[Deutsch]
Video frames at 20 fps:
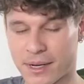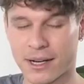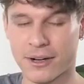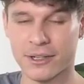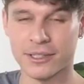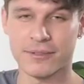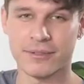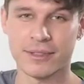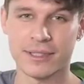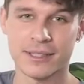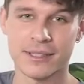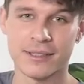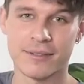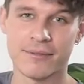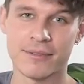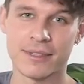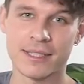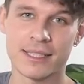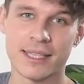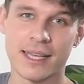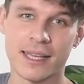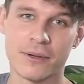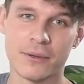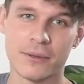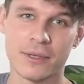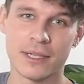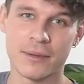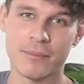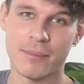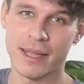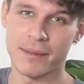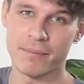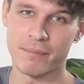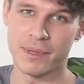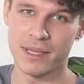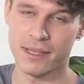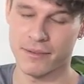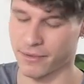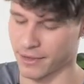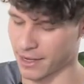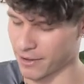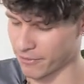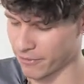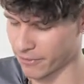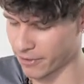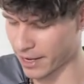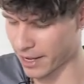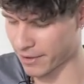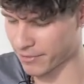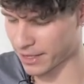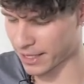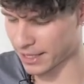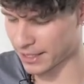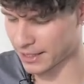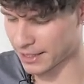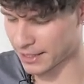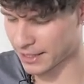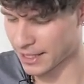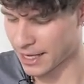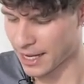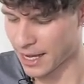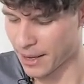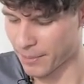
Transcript: mal rausfinden, wie sehr Google mein BFF Forever ist.